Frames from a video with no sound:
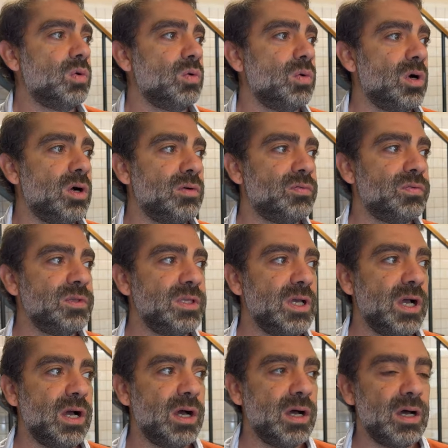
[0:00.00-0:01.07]

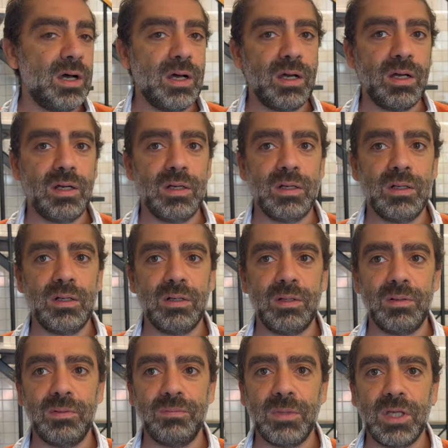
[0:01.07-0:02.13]
وفيها
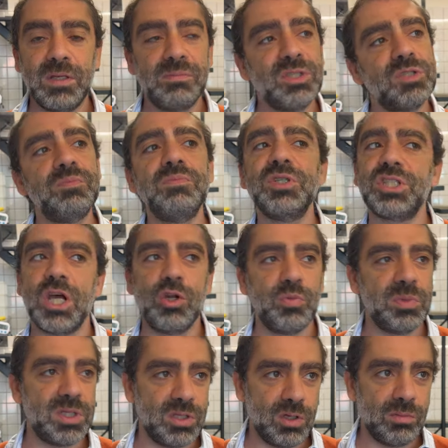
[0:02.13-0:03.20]
آه، هي مش مش
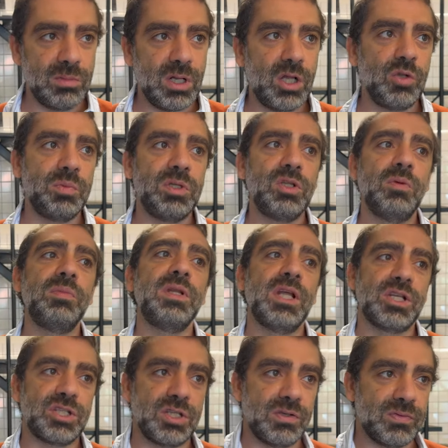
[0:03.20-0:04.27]
الومنيوم الالومنيوم
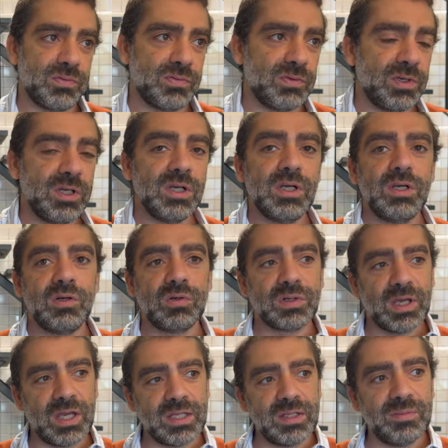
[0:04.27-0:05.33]
بنشف
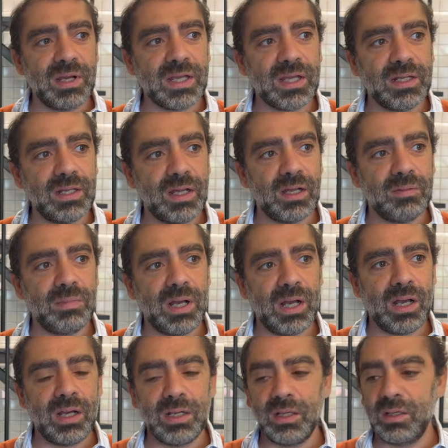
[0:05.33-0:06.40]
هيدي مكنه
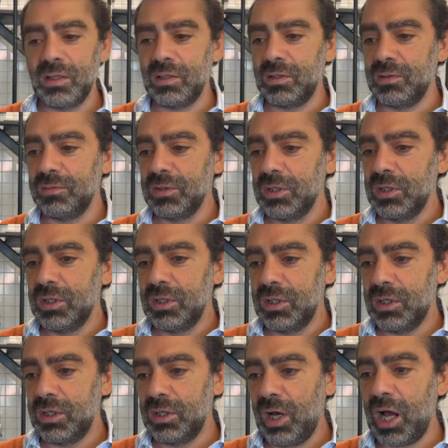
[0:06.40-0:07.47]
مع
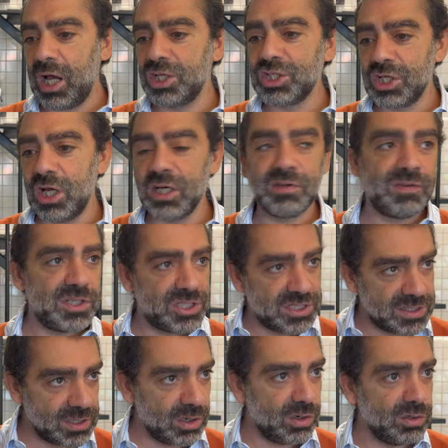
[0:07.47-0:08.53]
حجره
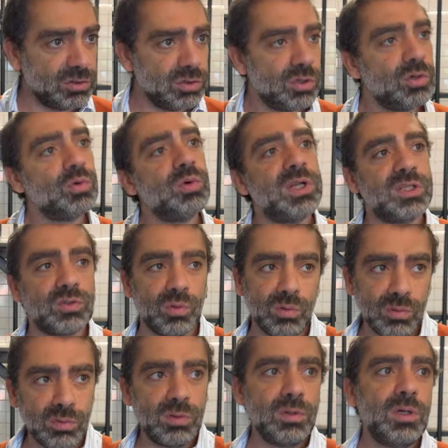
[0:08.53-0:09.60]
ريفريشيسونت وليتون
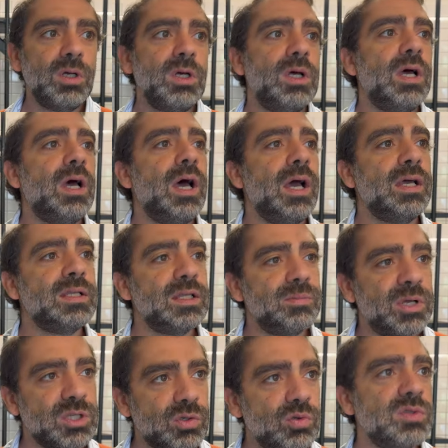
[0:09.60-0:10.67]
هيدي
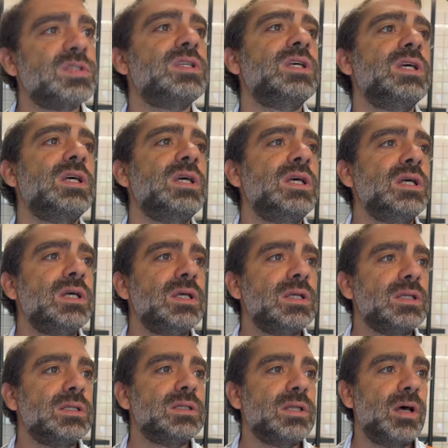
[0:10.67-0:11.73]
مدروسه
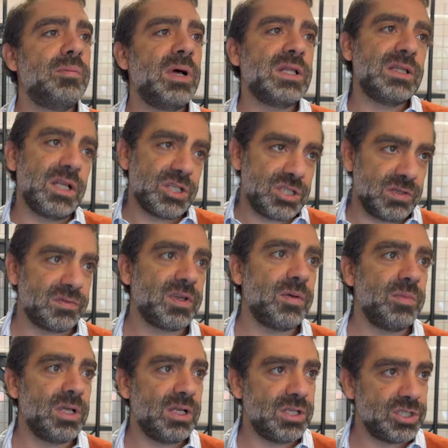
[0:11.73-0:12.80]
تا ما تنشف
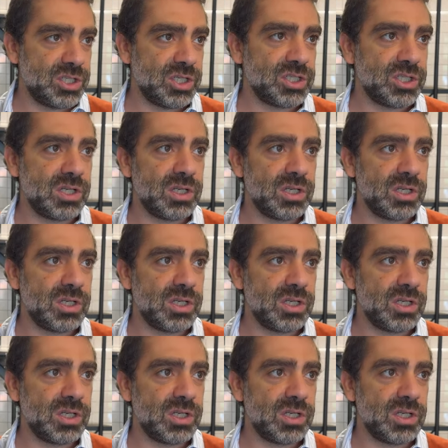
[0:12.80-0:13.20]
كمان الدجاجه